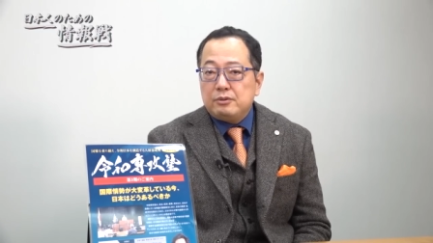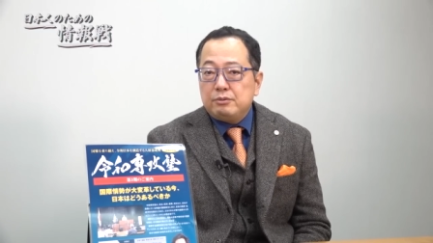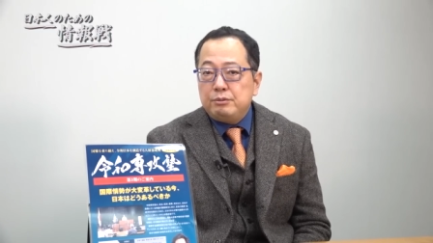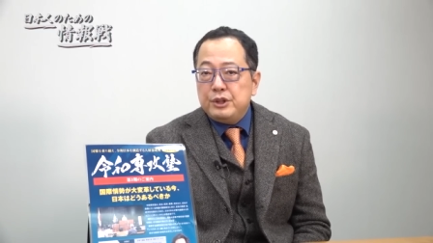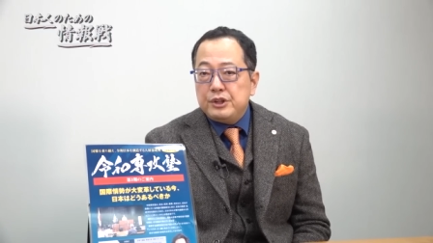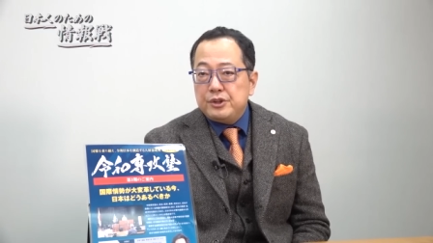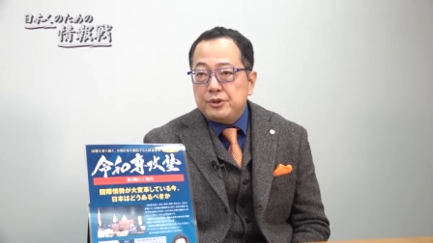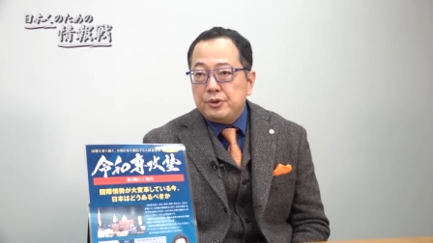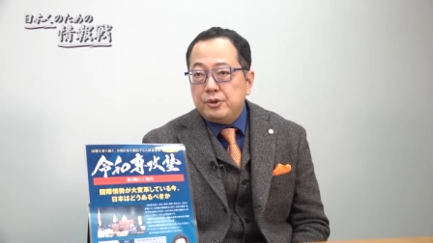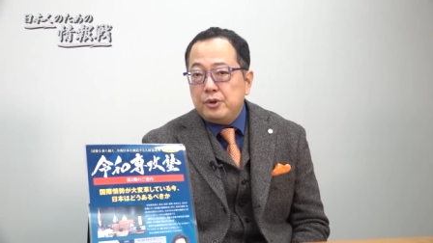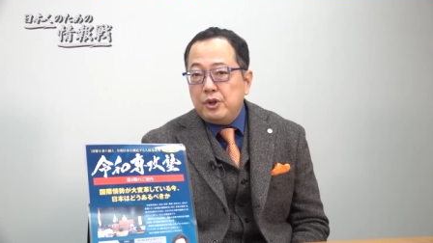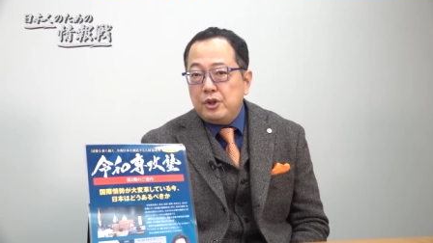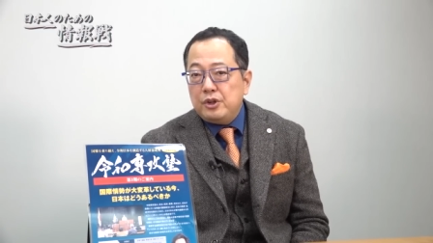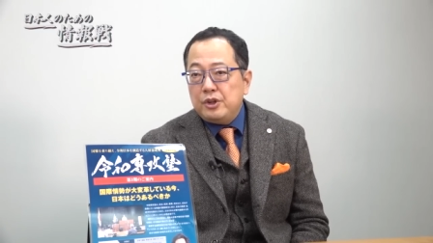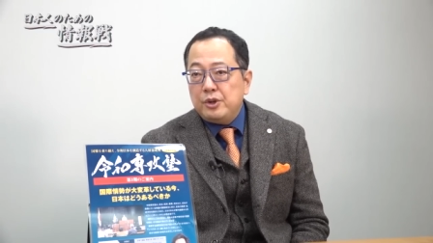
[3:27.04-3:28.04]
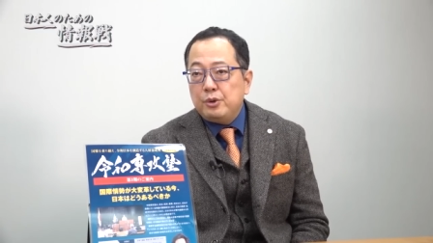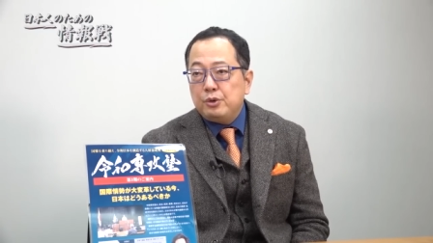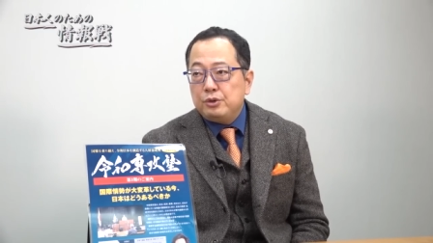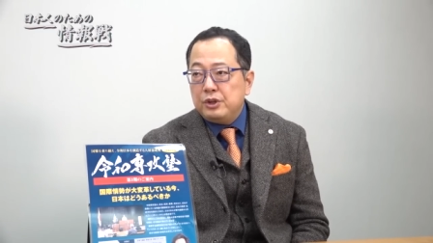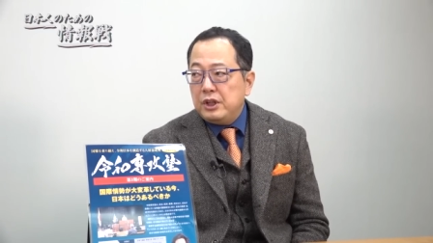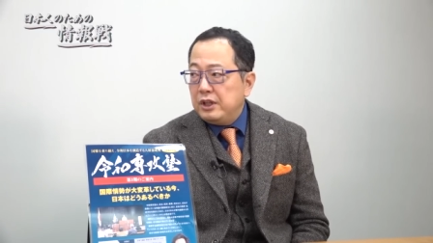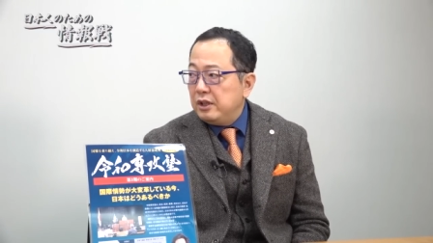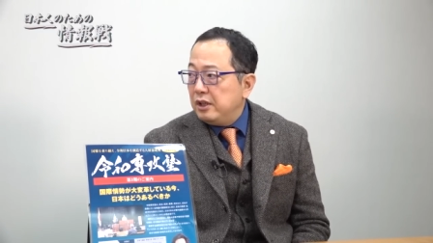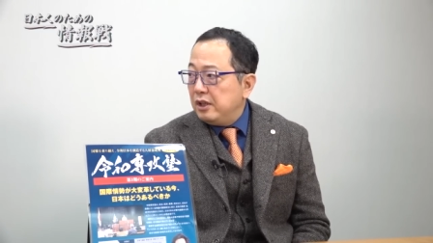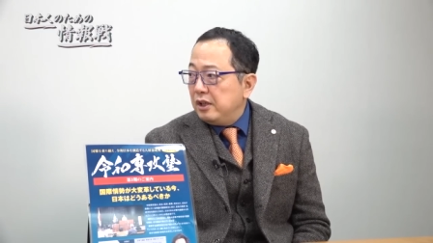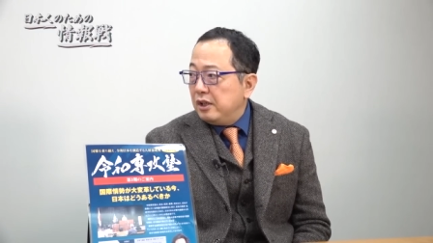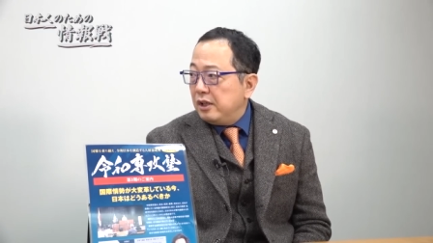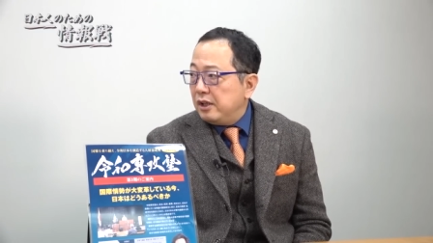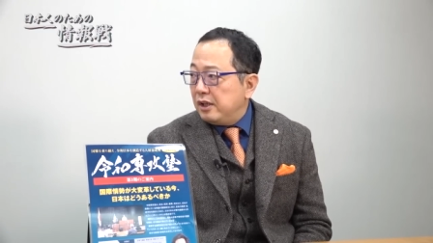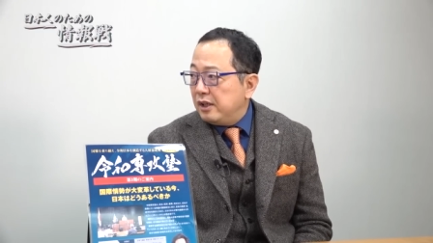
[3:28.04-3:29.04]
道を日本に、
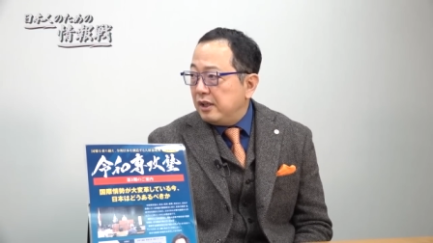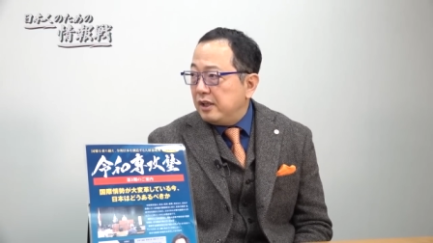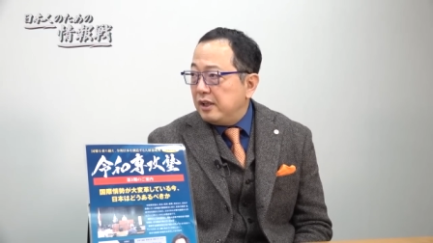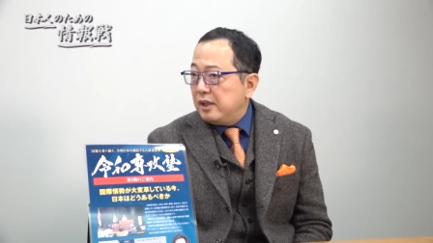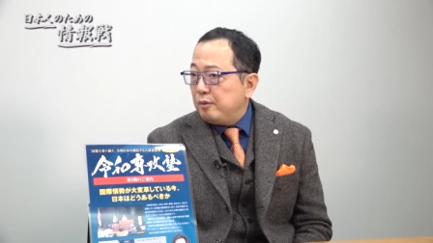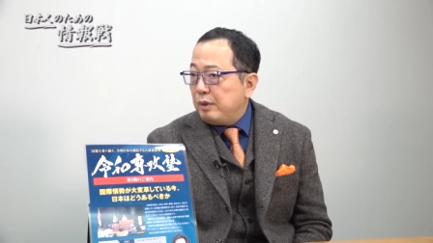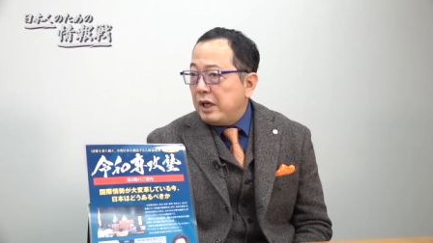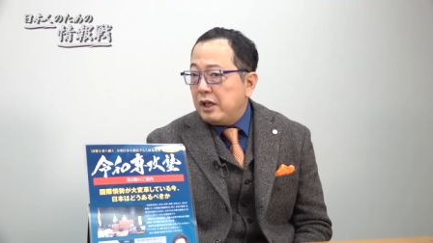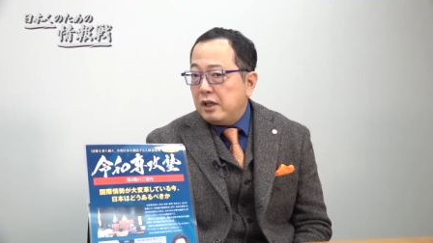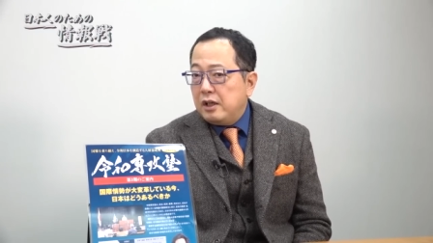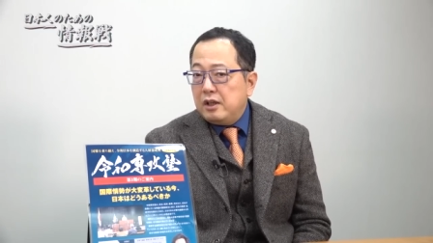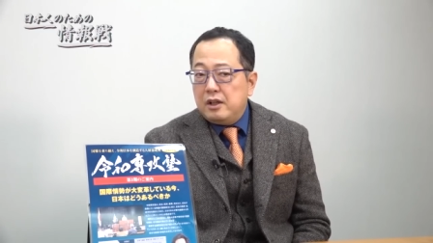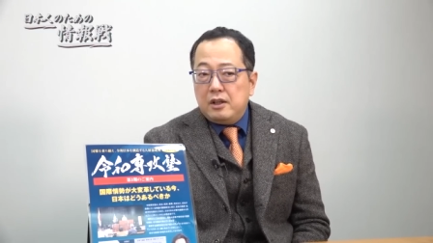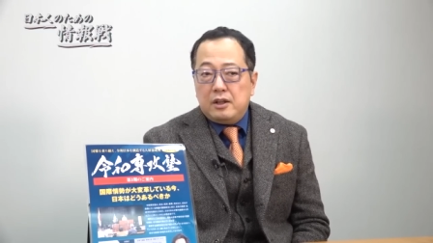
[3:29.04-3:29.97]
えー、ま